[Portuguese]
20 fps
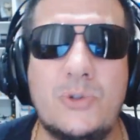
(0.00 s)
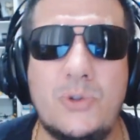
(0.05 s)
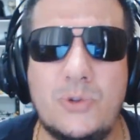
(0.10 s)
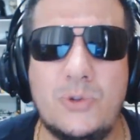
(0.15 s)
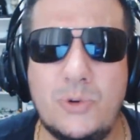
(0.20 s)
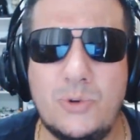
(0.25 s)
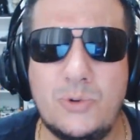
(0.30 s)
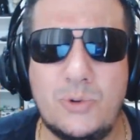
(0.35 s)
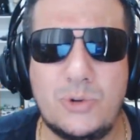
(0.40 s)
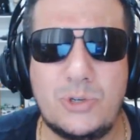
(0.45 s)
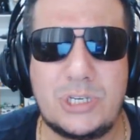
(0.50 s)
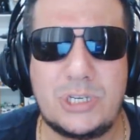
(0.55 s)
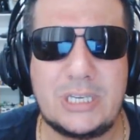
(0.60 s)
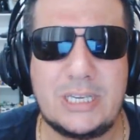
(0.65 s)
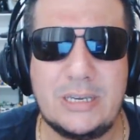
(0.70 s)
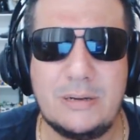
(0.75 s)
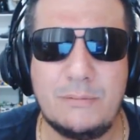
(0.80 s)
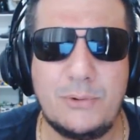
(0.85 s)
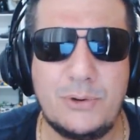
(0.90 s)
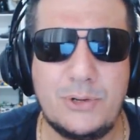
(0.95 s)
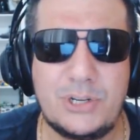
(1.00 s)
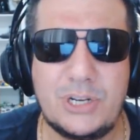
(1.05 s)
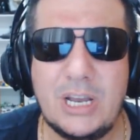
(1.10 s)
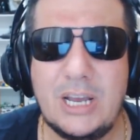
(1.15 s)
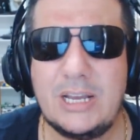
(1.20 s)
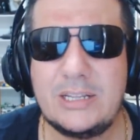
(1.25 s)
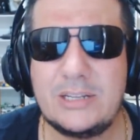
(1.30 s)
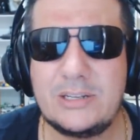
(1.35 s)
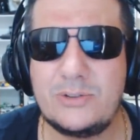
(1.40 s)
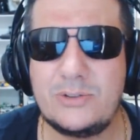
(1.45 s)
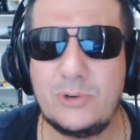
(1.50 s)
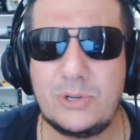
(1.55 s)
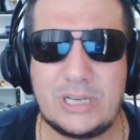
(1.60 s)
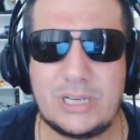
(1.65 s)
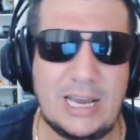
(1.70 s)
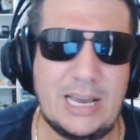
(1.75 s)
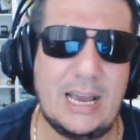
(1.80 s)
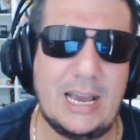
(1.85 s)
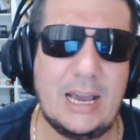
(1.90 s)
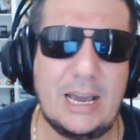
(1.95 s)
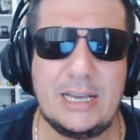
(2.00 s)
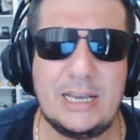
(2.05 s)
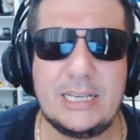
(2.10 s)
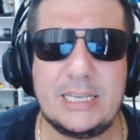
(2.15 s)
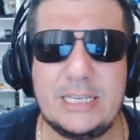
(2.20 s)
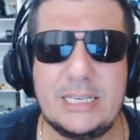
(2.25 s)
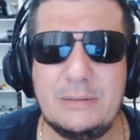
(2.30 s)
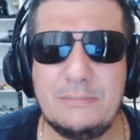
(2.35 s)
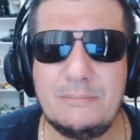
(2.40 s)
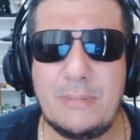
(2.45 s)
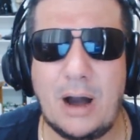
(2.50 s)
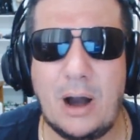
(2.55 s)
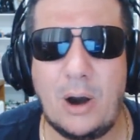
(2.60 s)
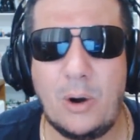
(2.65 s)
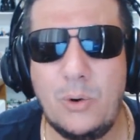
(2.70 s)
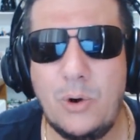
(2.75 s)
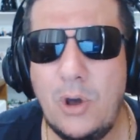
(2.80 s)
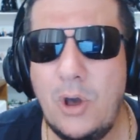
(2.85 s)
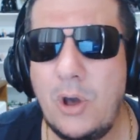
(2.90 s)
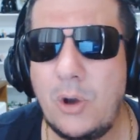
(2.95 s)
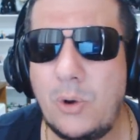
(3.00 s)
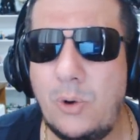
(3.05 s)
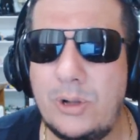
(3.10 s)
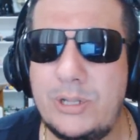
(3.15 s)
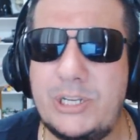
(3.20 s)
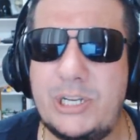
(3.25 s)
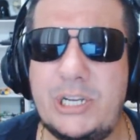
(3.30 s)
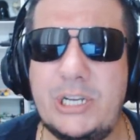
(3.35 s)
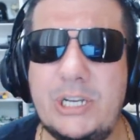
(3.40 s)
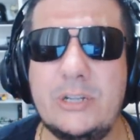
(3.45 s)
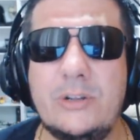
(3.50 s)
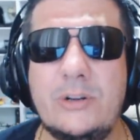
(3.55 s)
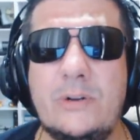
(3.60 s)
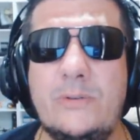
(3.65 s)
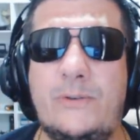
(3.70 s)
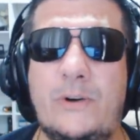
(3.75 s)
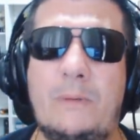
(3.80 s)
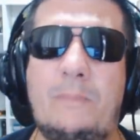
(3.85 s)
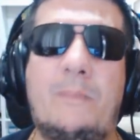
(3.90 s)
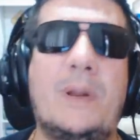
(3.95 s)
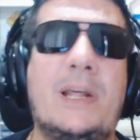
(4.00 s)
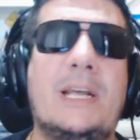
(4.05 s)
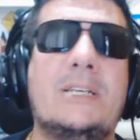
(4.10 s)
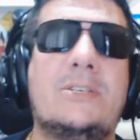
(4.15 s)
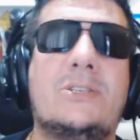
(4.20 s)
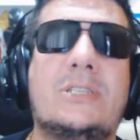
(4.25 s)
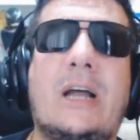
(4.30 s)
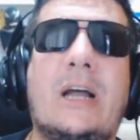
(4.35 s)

do, dos símbolos do que é esse mal contido que foi preso,